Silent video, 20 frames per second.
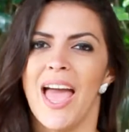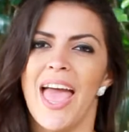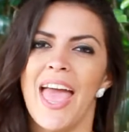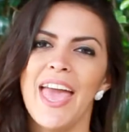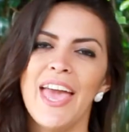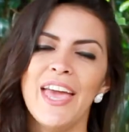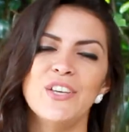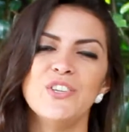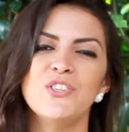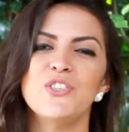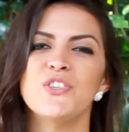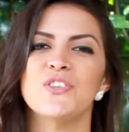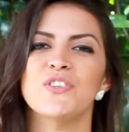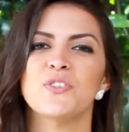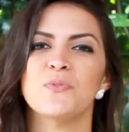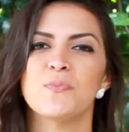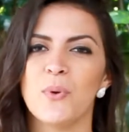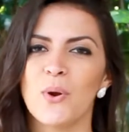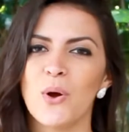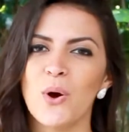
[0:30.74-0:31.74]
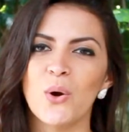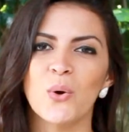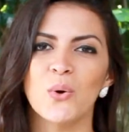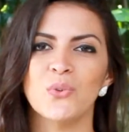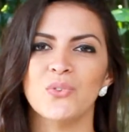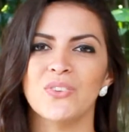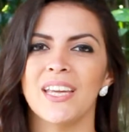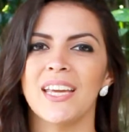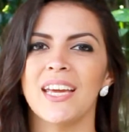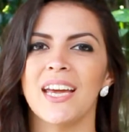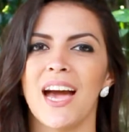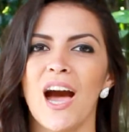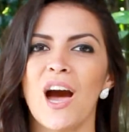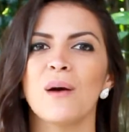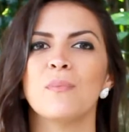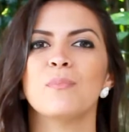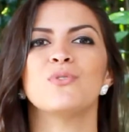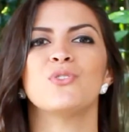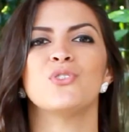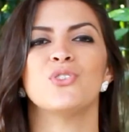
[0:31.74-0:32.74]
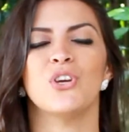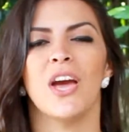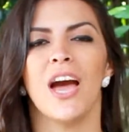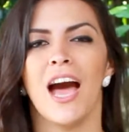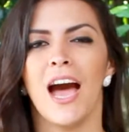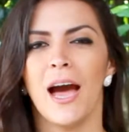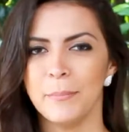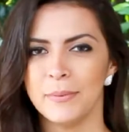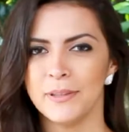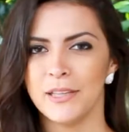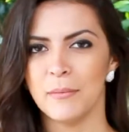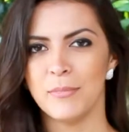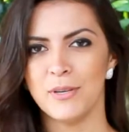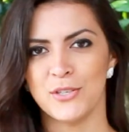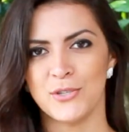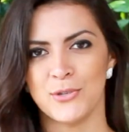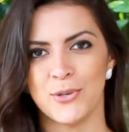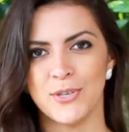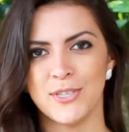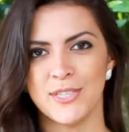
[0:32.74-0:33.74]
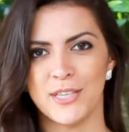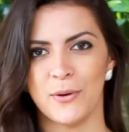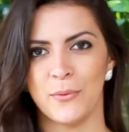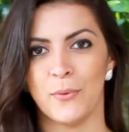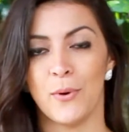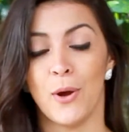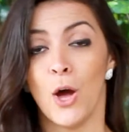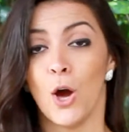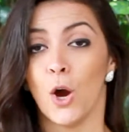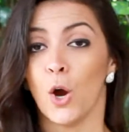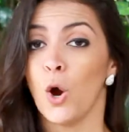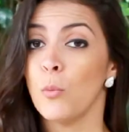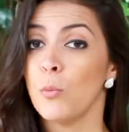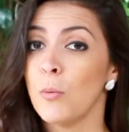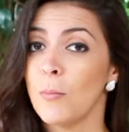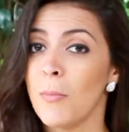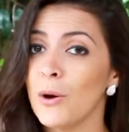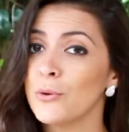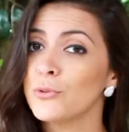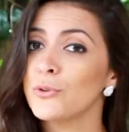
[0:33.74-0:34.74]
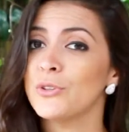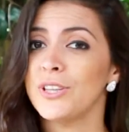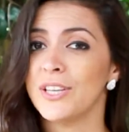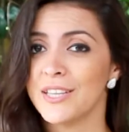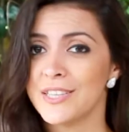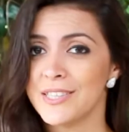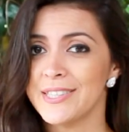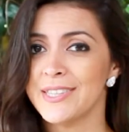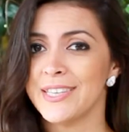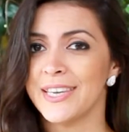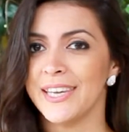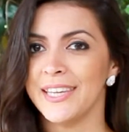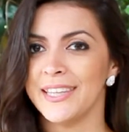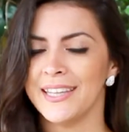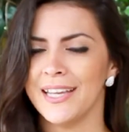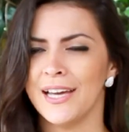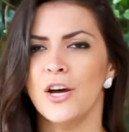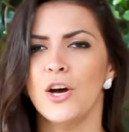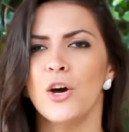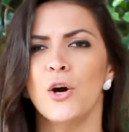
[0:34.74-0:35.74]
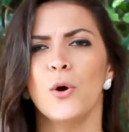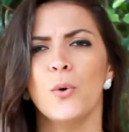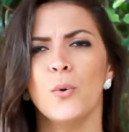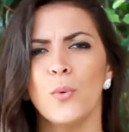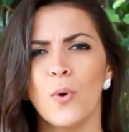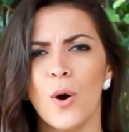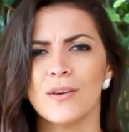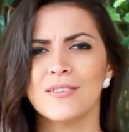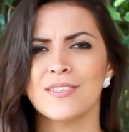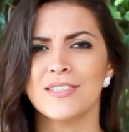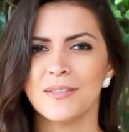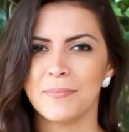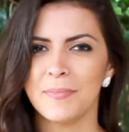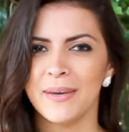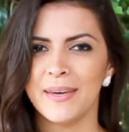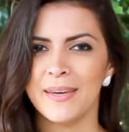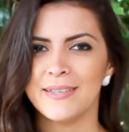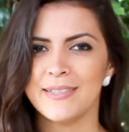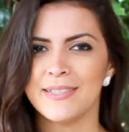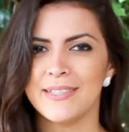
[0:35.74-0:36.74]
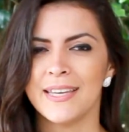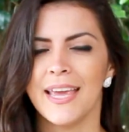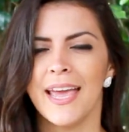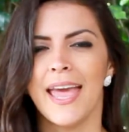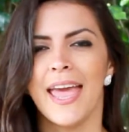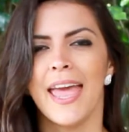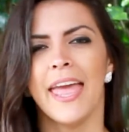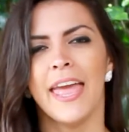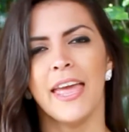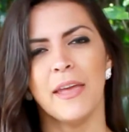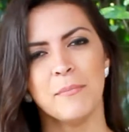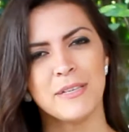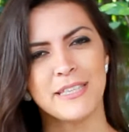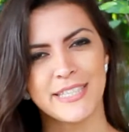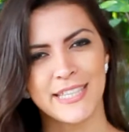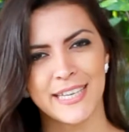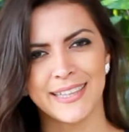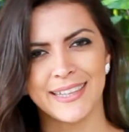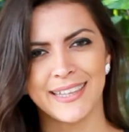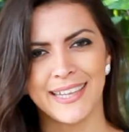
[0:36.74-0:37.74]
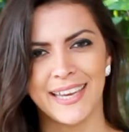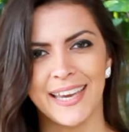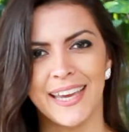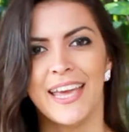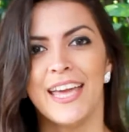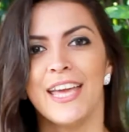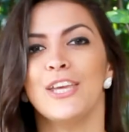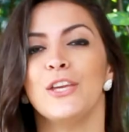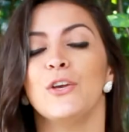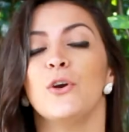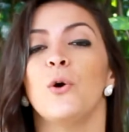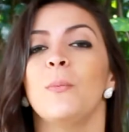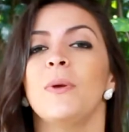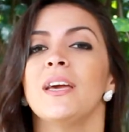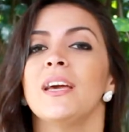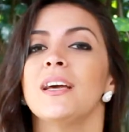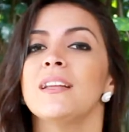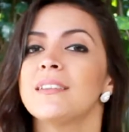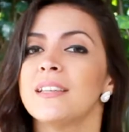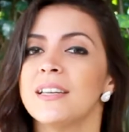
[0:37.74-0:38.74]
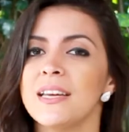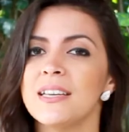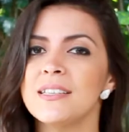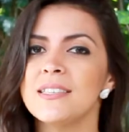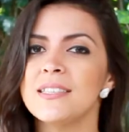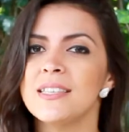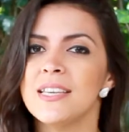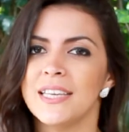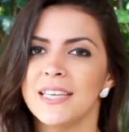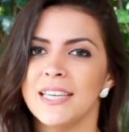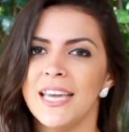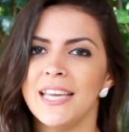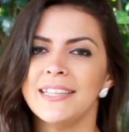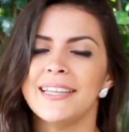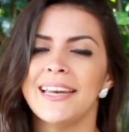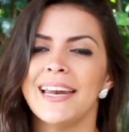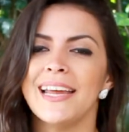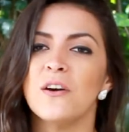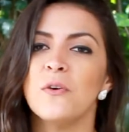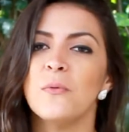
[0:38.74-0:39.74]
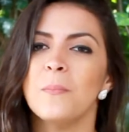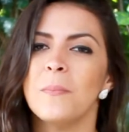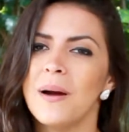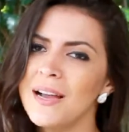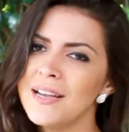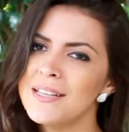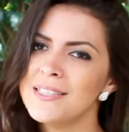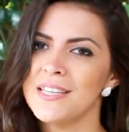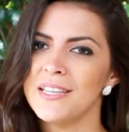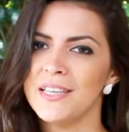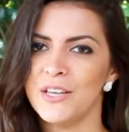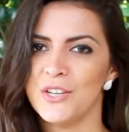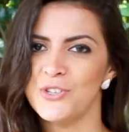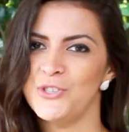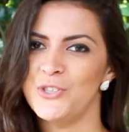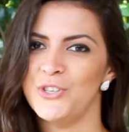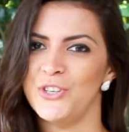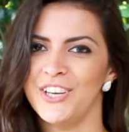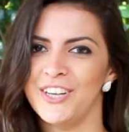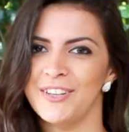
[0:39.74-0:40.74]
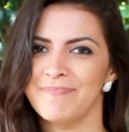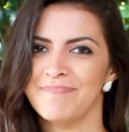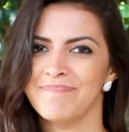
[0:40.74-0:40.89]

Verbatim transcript: RX Pro contém cabos de rápida absorção, como maltodextrina, o oximase, MCT e ômega 3, que entregam mais energia.